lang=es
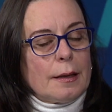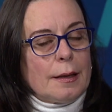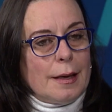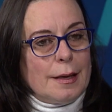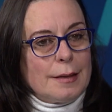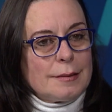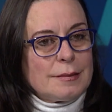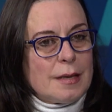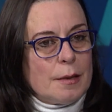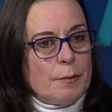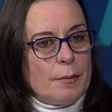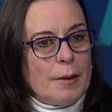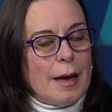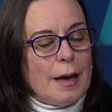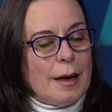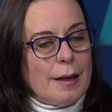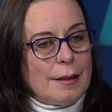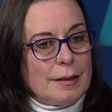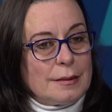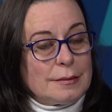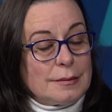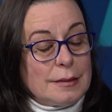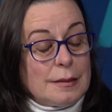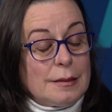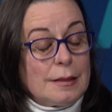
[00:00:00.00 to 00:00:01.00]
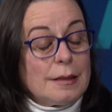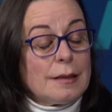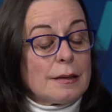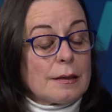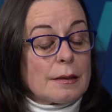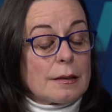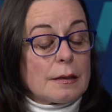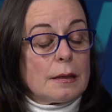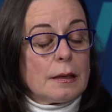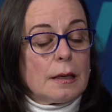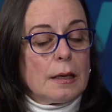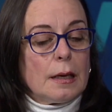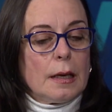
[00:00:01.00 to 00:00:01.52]
qué se va a
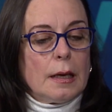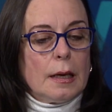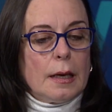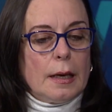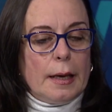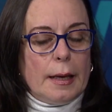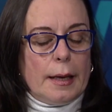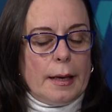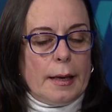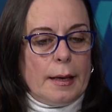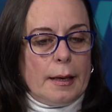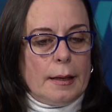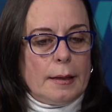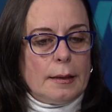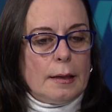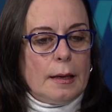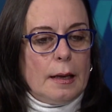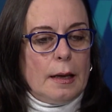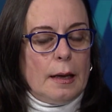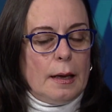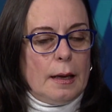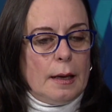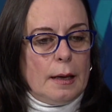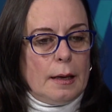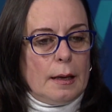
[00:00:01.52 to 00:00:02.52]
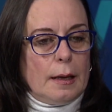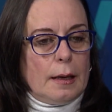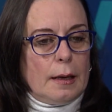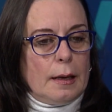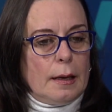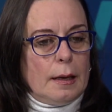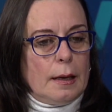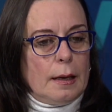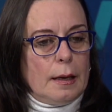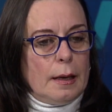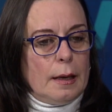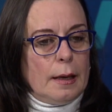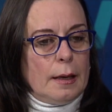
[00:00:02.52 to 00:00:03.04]
decidir en,
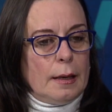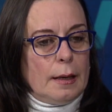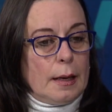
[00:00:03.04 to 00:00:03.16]
eh,